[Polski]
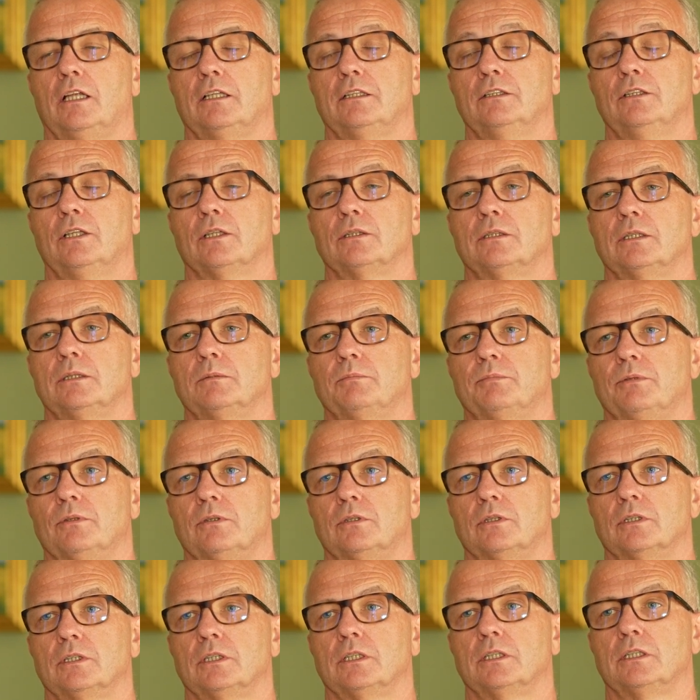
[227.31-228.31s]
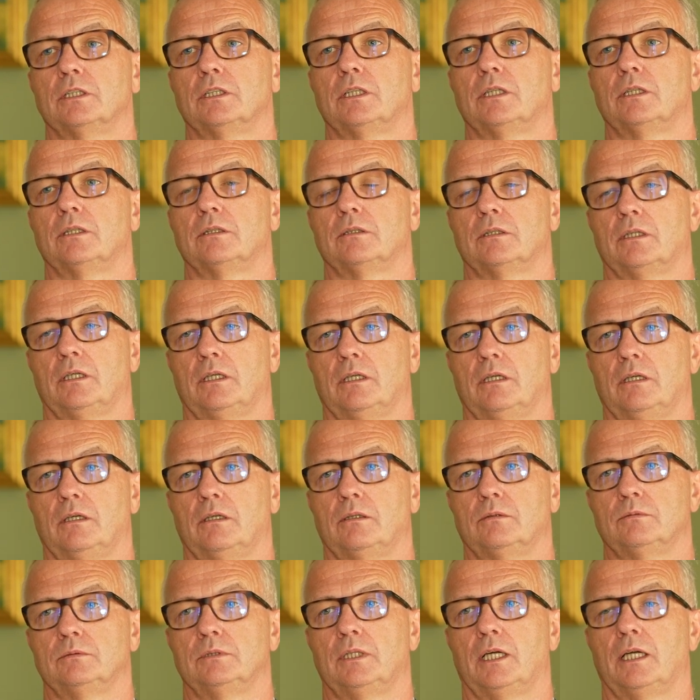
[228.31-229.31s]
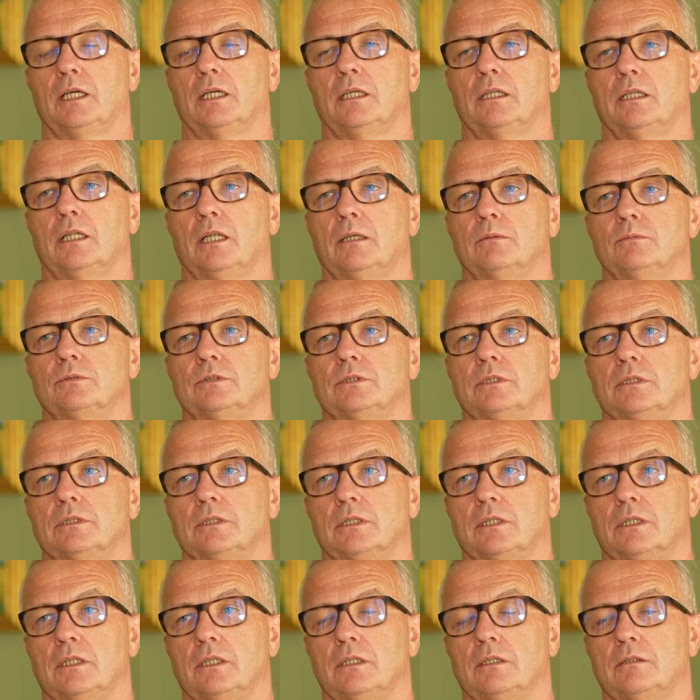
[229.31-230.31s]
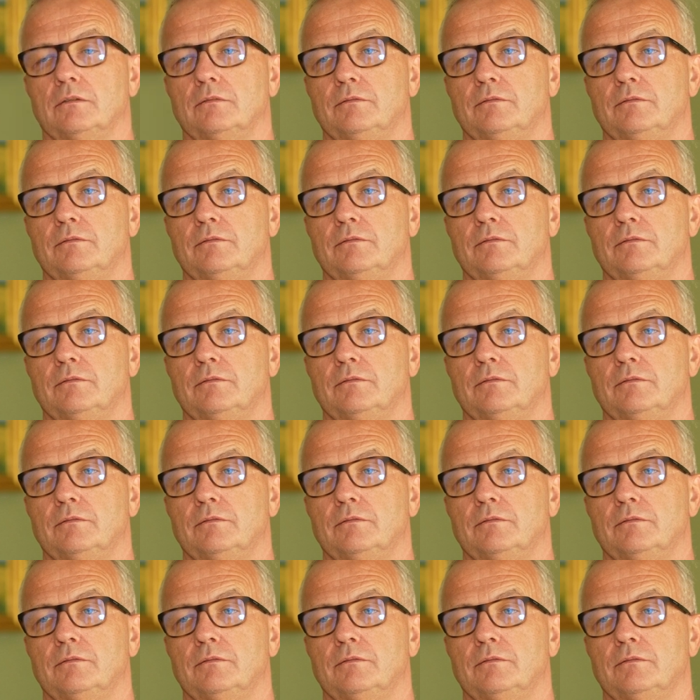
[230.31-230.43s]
do tej pory e, udaje nam się te